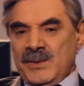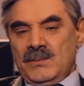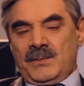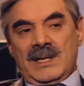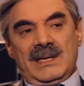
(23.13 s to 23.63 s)

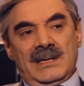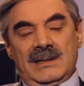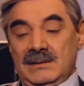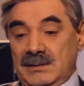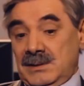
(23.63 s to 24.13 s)
Ну,
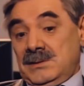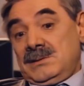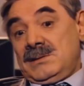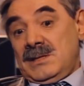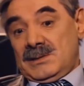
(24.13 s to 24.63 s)
проехал,
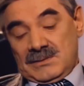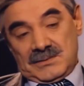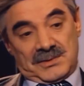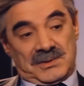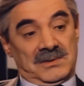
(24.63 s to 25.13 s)
едет дальше.
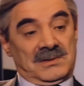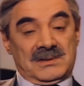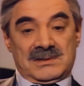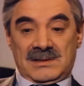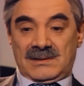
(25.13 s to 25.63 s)
Ну, что
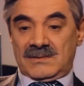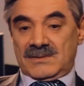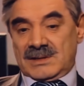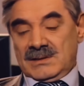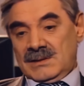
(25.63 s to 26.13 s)
этот
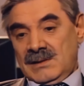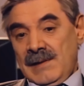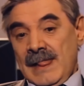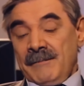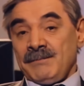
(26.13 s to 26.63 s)
Соловушка-то?
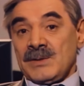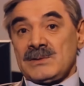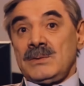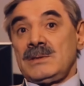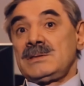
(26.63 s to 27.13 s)

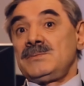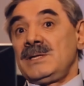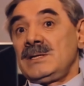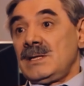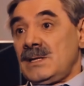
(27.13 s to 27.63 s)
Смотрит
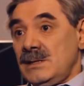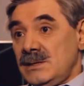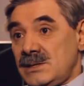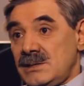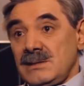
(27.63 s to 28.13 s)
Змей
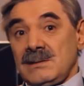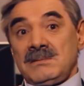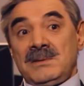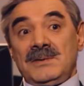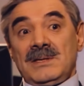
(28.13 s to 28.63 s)
Горыныч,
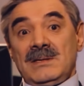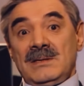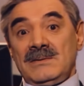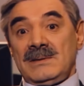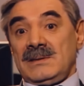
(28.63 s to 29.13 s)
две
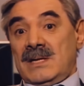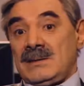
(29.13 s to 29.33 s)
головы